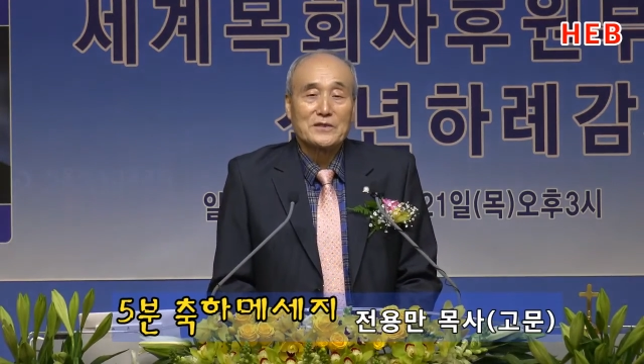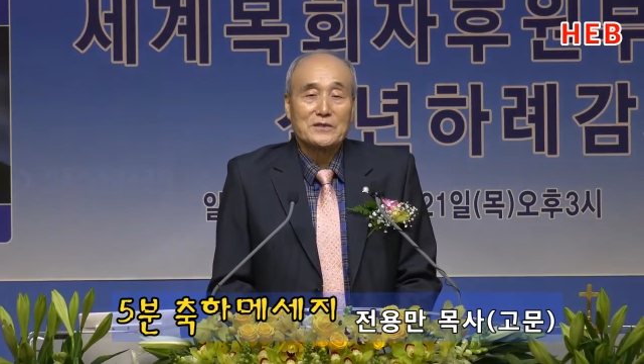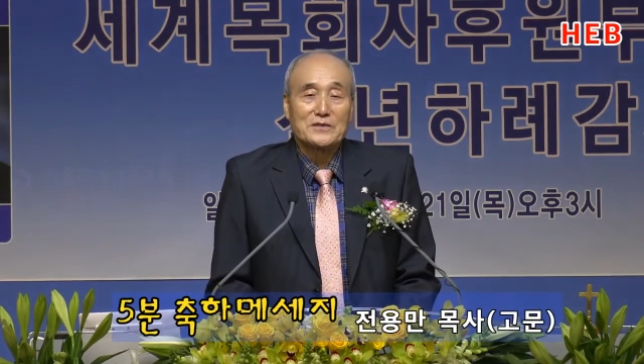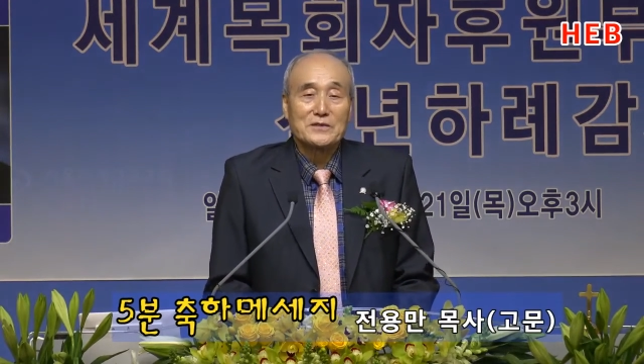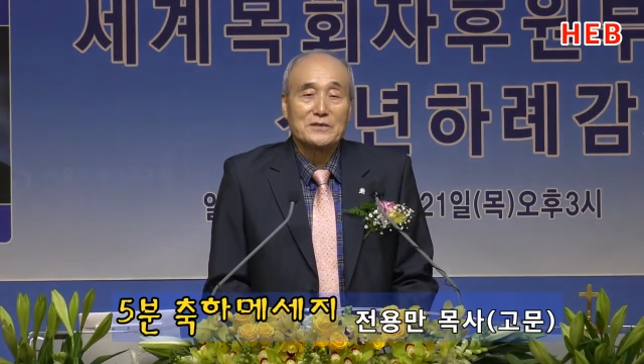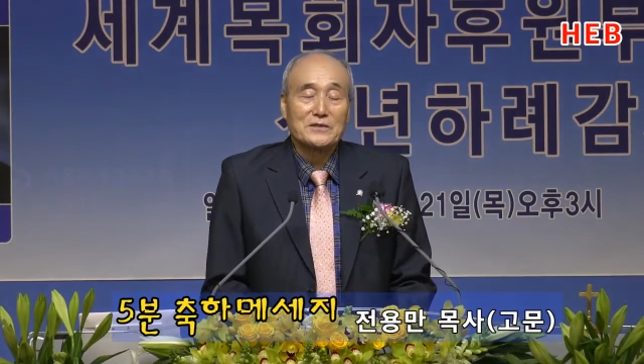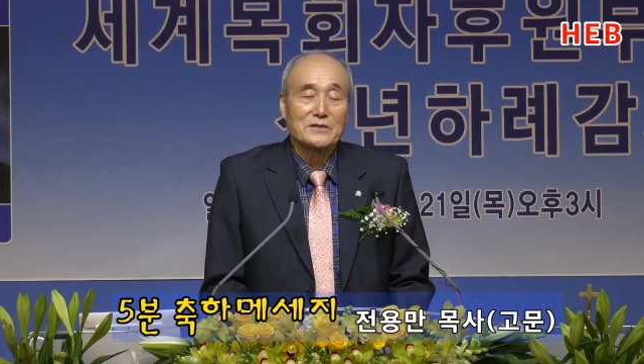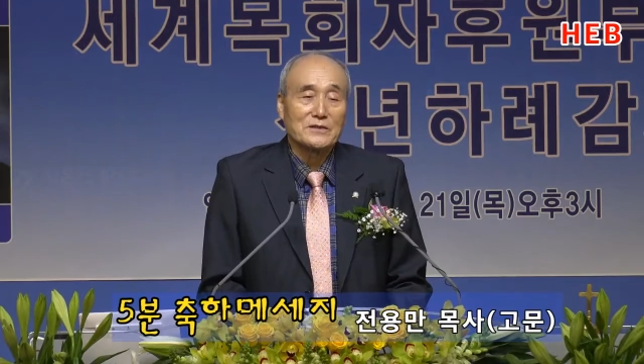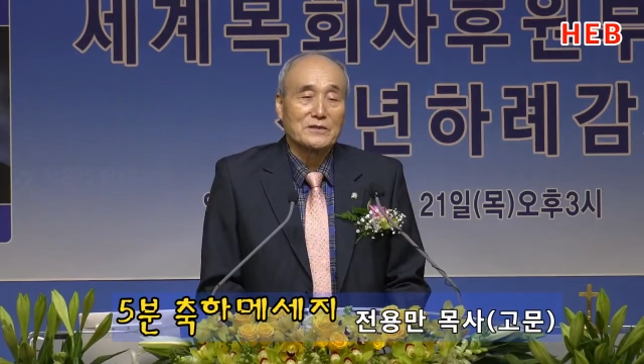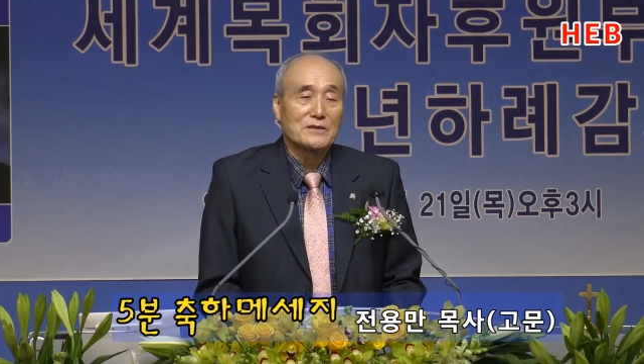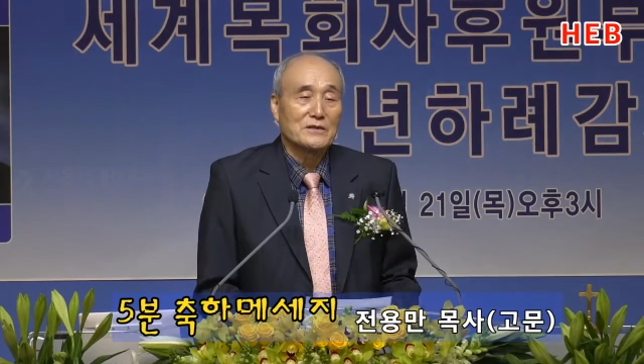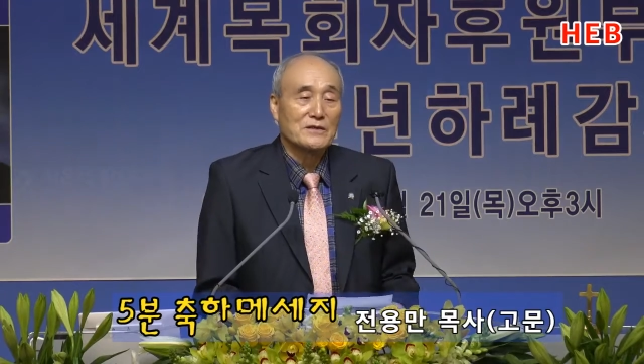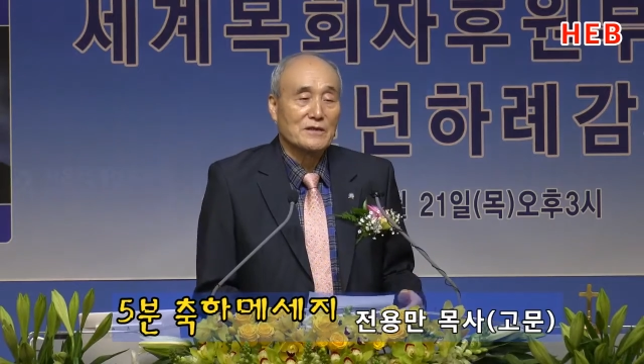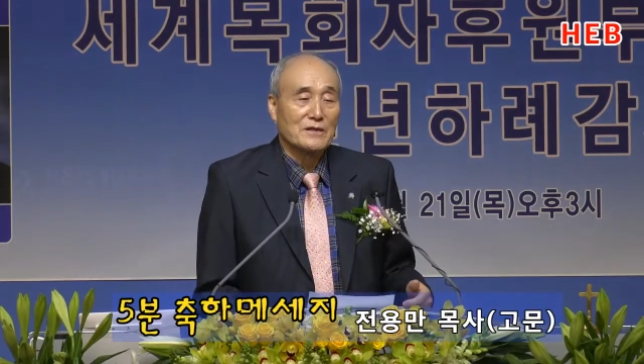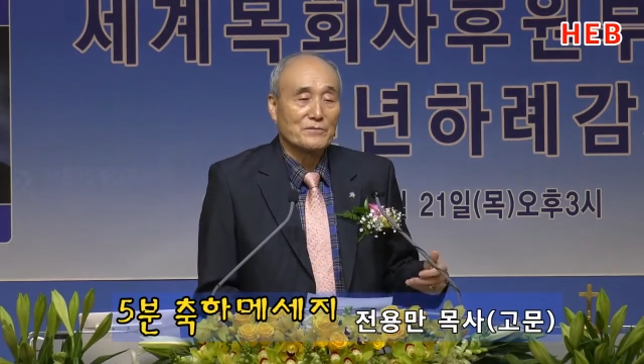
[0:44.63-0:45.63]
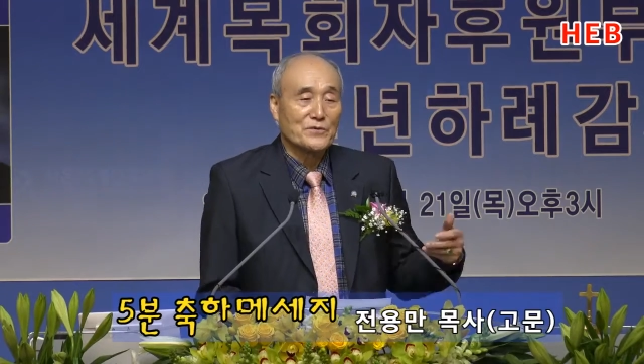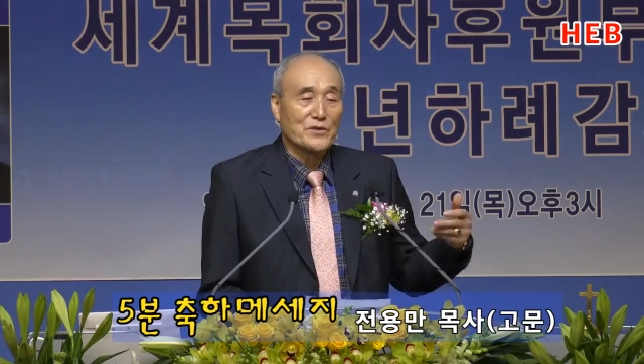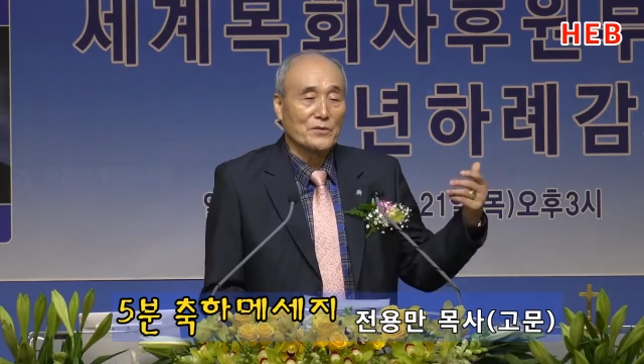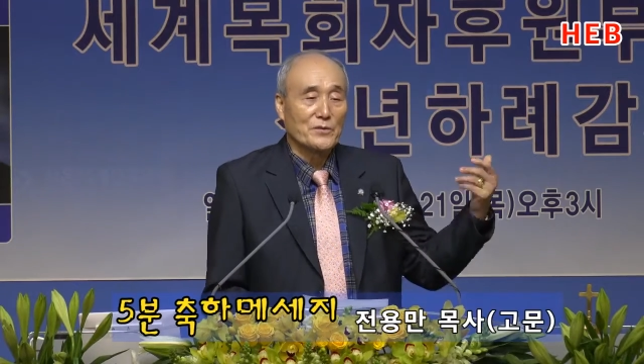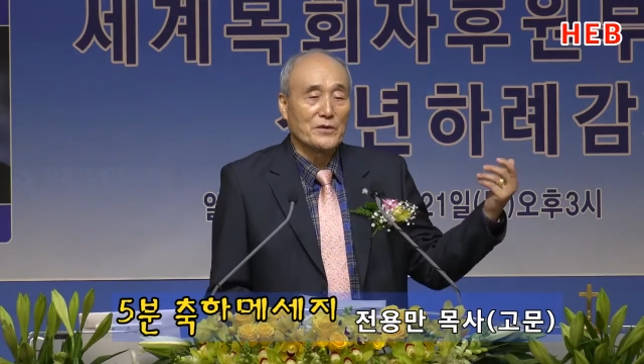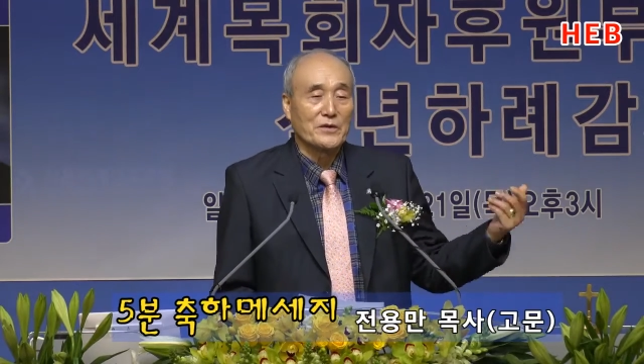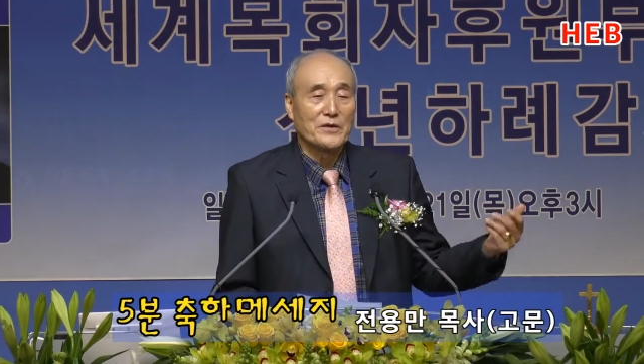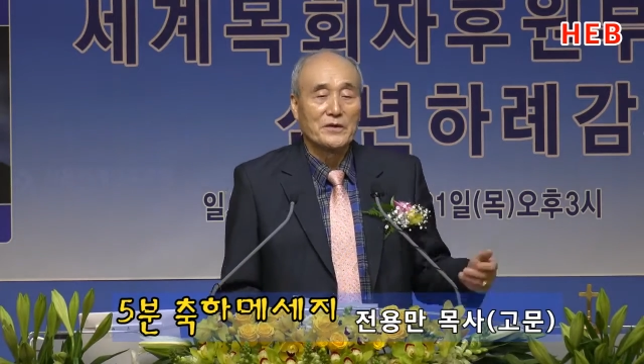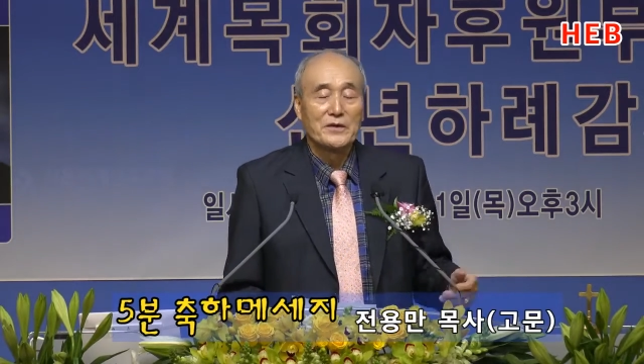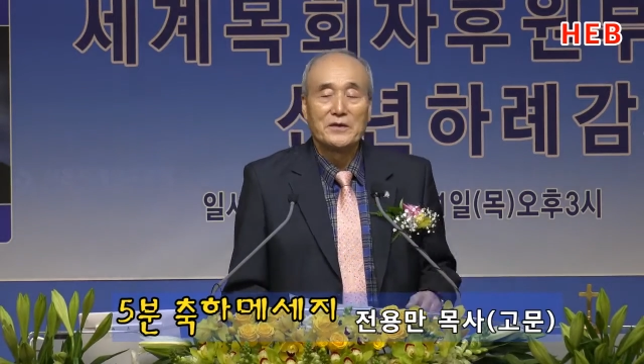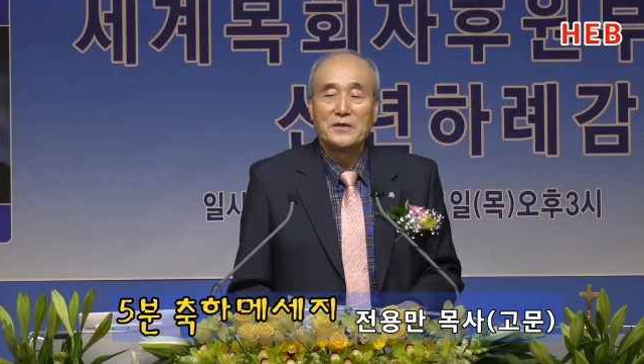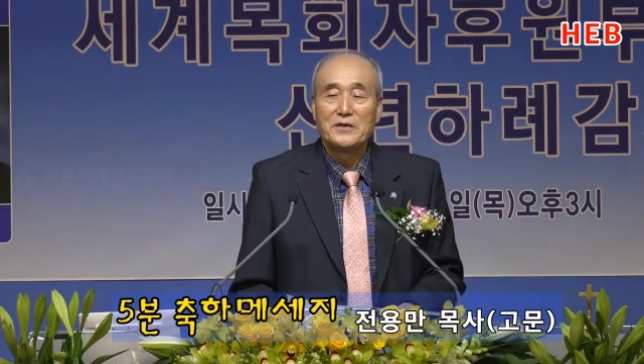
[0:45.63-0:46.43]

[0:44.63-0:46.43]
제쓴 글을 틈틈이